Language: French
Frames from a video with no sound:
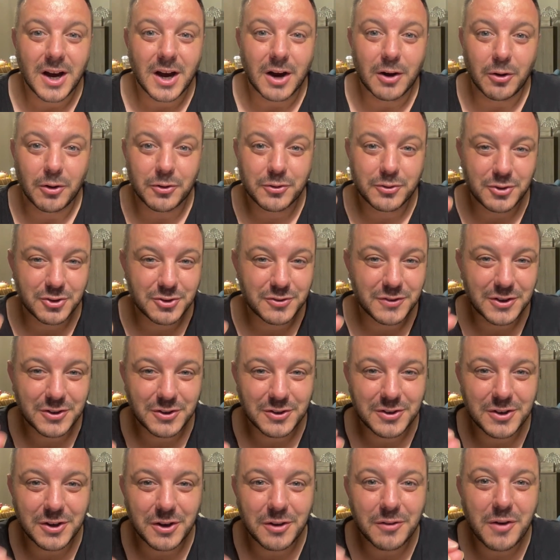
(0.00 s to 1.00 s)
Alors ce que je vais te
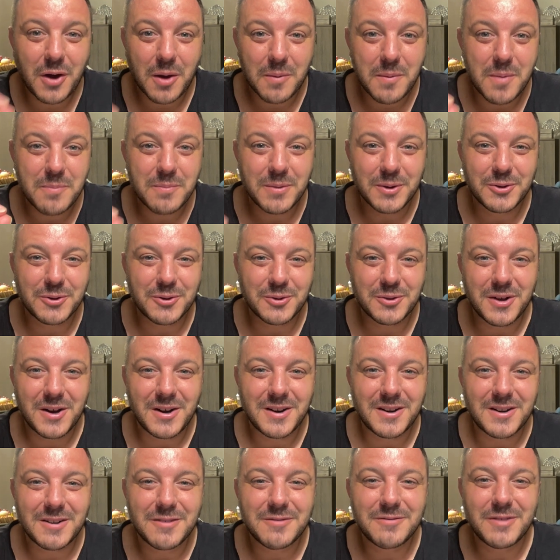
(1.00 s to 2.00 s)
dire vraiment
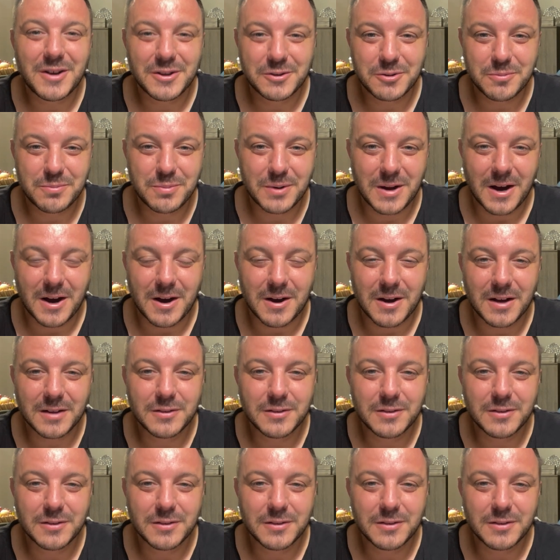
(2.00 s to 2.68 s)
maintenant va te plaire.